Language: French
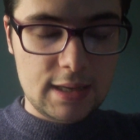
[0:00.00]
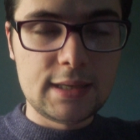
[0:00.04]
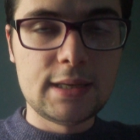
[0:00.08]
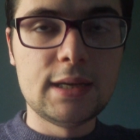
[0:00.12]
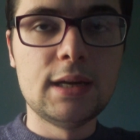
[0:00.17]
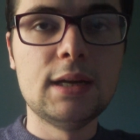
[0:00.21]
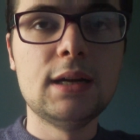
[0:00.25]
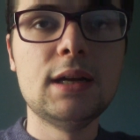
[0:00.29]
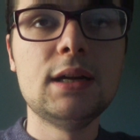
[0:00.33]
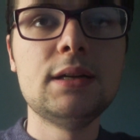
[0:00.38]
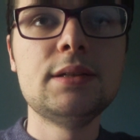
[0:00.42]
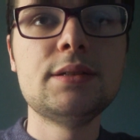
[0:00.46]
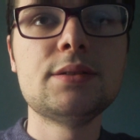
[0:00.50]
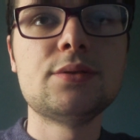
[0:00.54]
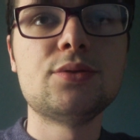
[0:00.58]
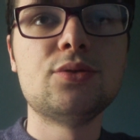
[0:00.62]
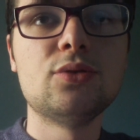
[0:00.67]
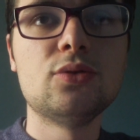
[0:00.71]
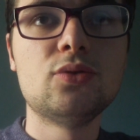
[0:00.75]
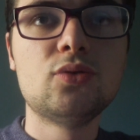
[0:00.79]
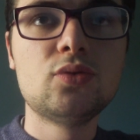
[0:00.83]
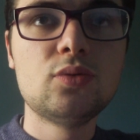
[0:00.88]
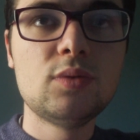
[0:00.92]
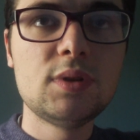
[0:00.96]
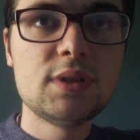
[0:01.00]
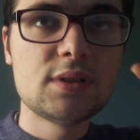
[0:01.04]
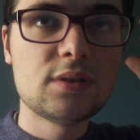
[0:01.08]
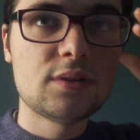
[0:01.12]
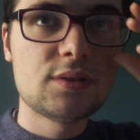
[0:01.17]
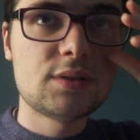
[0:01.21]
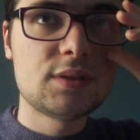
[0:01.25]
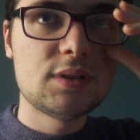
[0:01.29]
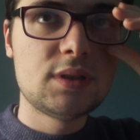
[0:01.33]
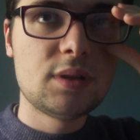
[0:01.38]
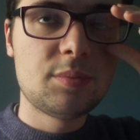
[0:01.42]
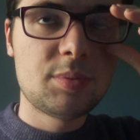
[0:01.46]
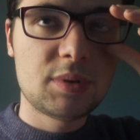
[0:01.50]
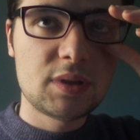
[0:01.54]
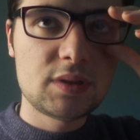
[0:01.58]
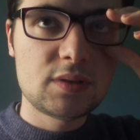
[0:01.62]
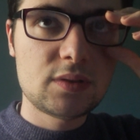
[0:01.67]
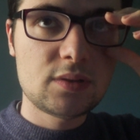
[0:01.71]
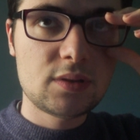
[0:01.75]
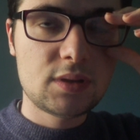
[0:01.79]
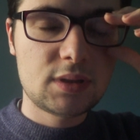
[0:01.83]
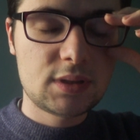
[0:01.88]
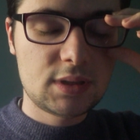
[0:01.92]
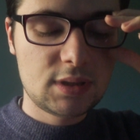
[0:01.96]
y la liste de tous les
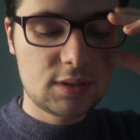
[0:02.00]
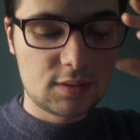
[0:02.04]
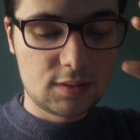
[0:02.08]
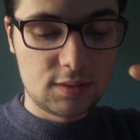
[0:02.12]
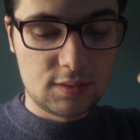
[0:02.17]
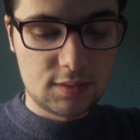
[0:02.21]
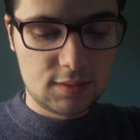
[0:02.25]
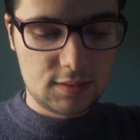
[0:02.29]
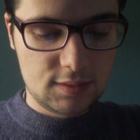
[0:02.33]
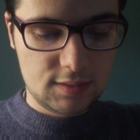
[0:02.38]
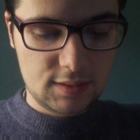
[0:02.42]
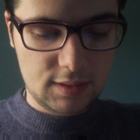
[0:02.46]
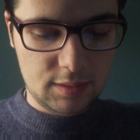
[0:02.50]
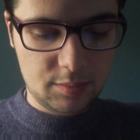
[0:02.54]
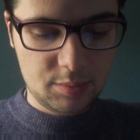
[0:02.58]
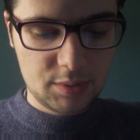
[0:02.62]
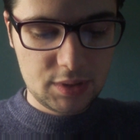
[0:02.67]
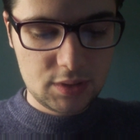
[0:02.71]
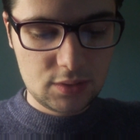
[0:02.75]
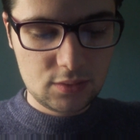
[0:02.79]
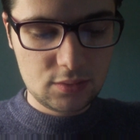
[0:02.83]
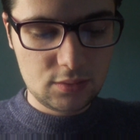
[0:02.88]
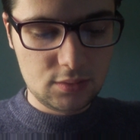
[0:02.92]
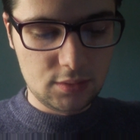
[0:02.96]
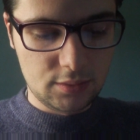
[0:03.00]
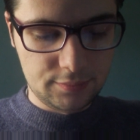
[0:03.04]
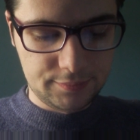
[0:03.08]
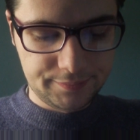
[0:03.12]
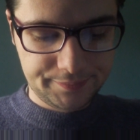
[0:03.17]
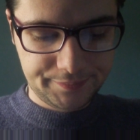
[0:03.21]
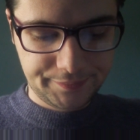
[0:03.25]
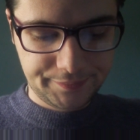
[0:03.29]
antidépresseurs qui existent, c'est impressionnant.